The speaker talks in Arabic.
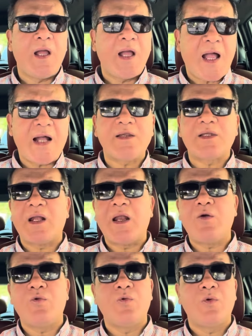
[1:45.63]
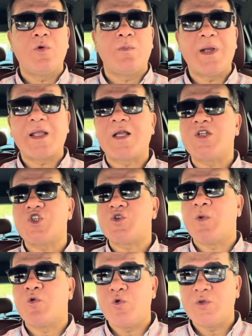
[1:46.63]
حتى لو ما كانش
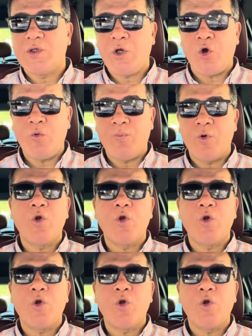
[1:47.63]
موجود الحب